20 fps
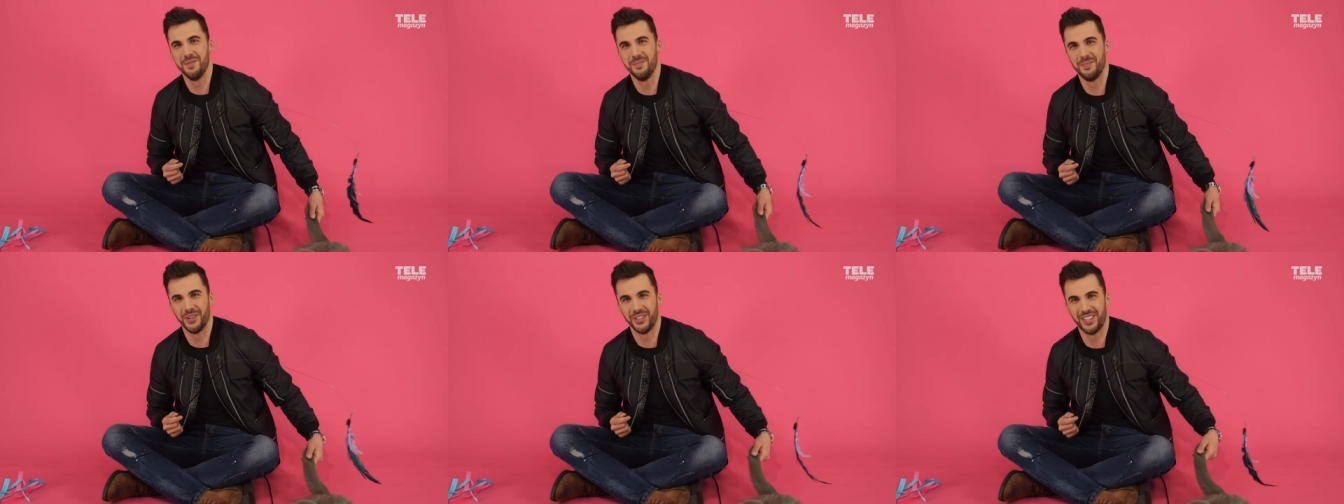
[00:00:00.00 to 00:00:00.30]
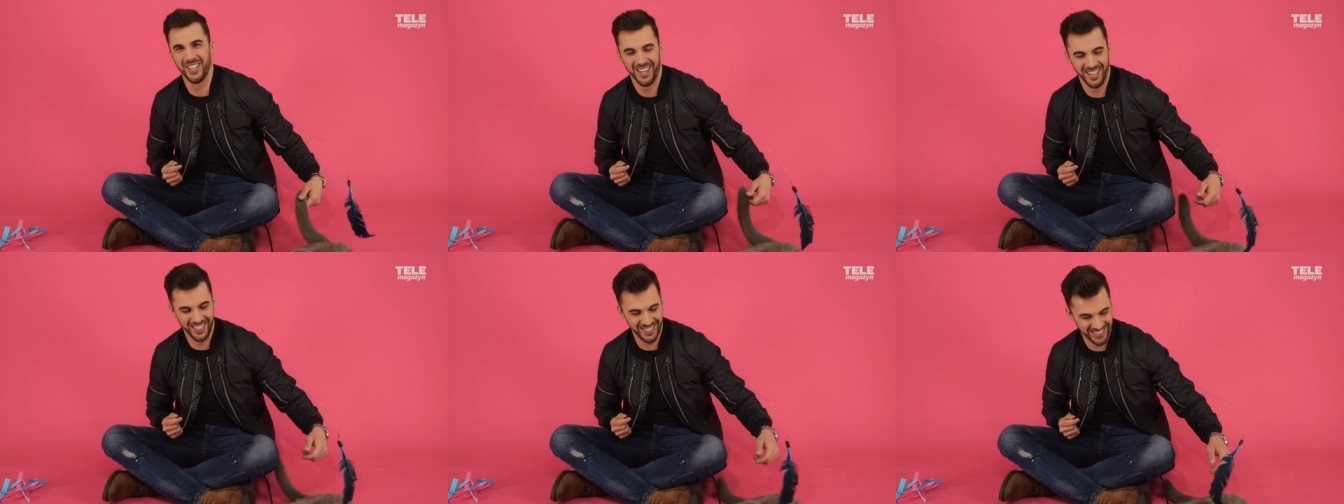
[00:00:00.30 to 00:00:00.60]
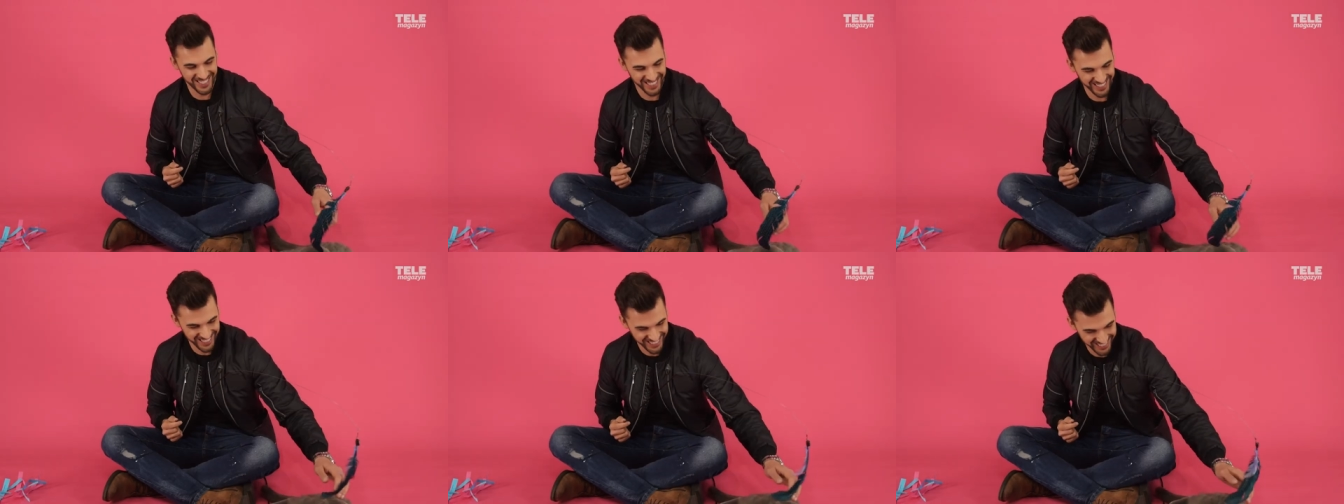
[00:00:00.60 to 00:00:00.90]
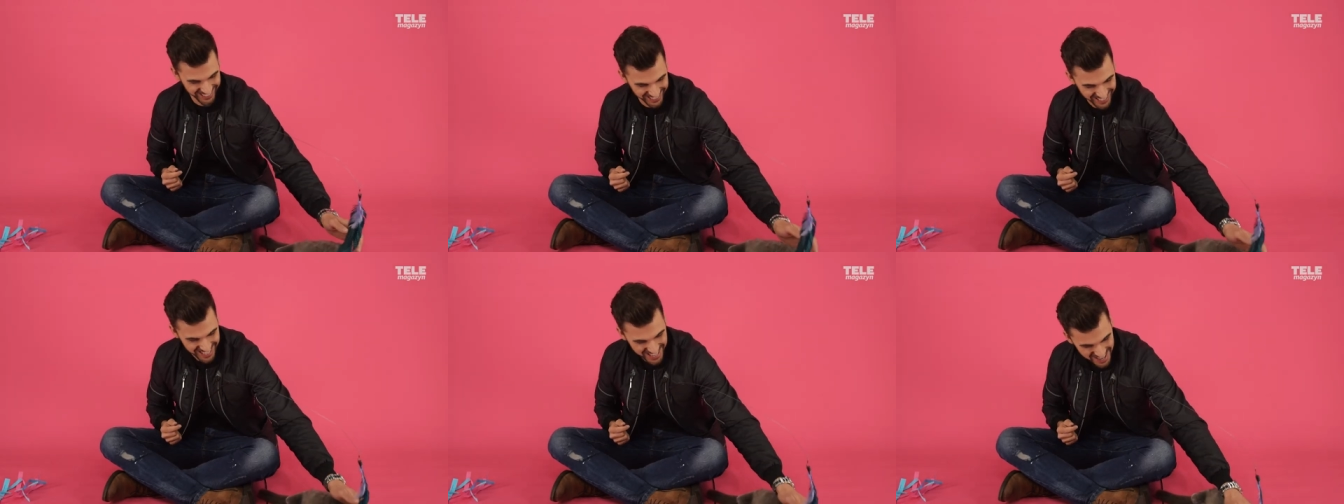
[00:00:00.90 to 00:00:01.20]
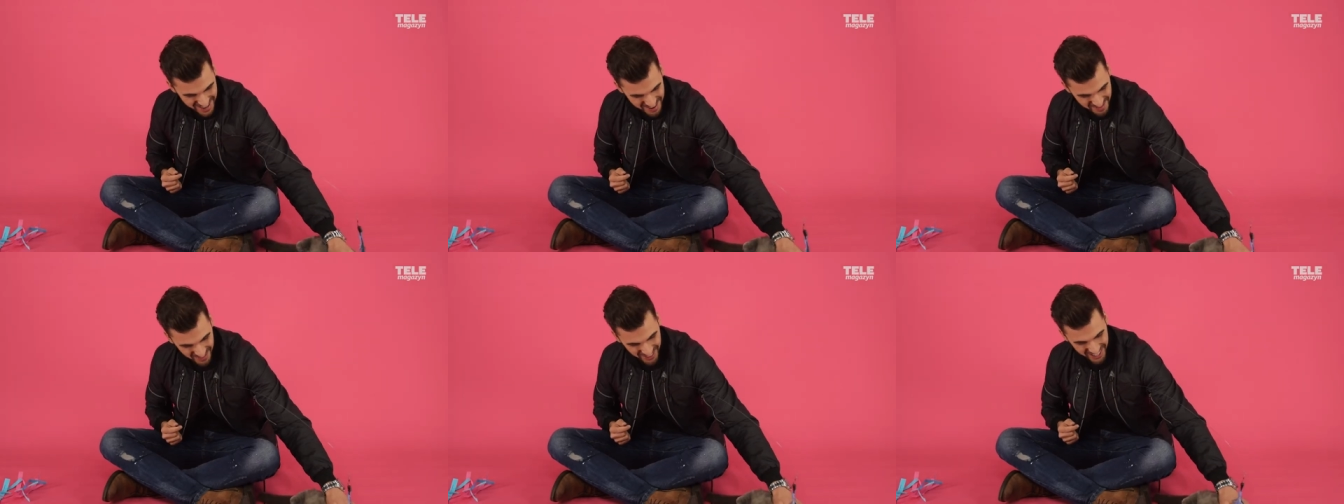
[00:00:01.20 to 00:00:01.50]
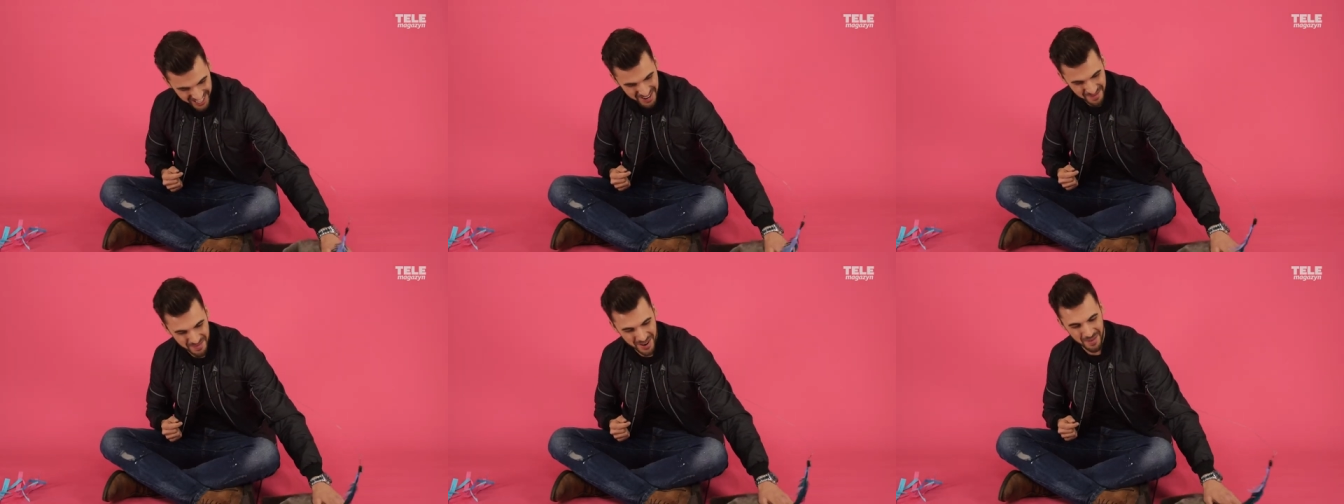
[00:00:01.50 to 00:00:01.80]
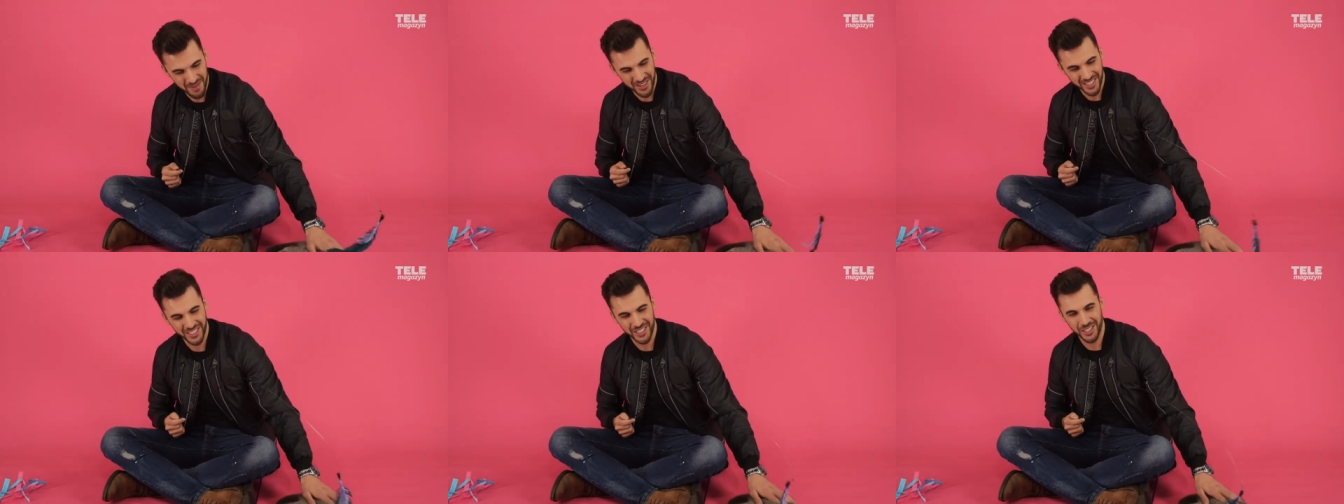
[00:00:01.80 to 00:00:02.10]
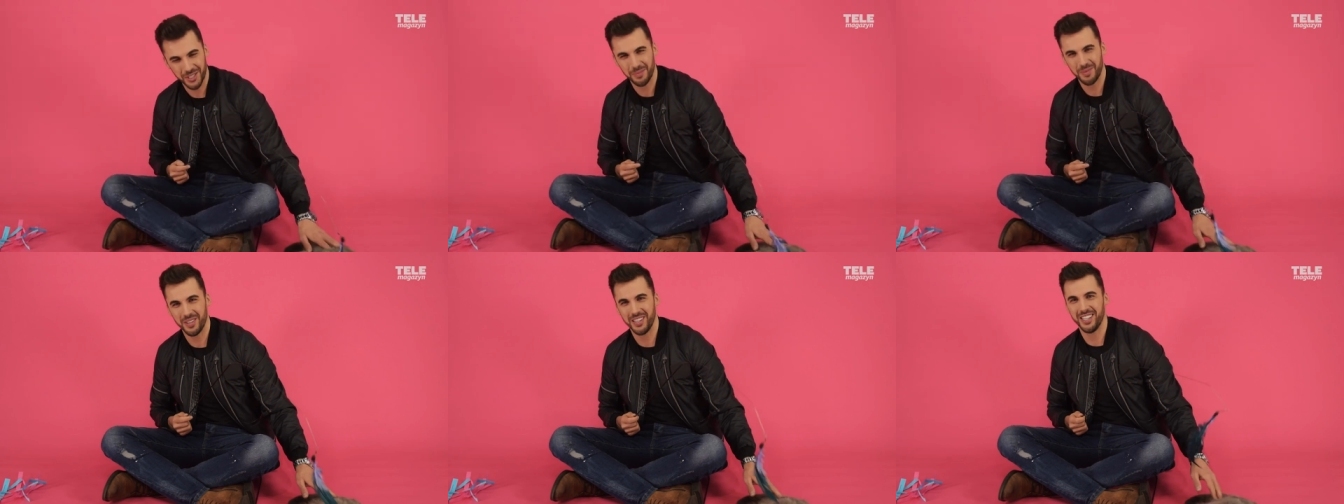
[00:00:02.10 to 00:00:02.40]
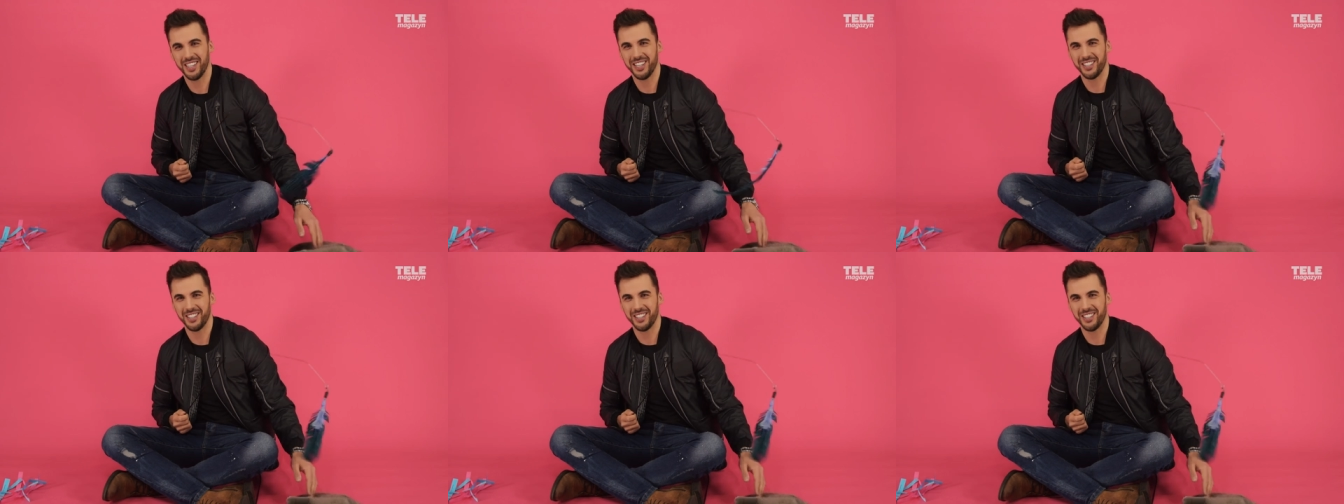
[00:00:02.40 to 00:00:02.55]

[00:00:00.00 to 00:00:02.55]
żeby potańczyć. Moja mama się śmieje,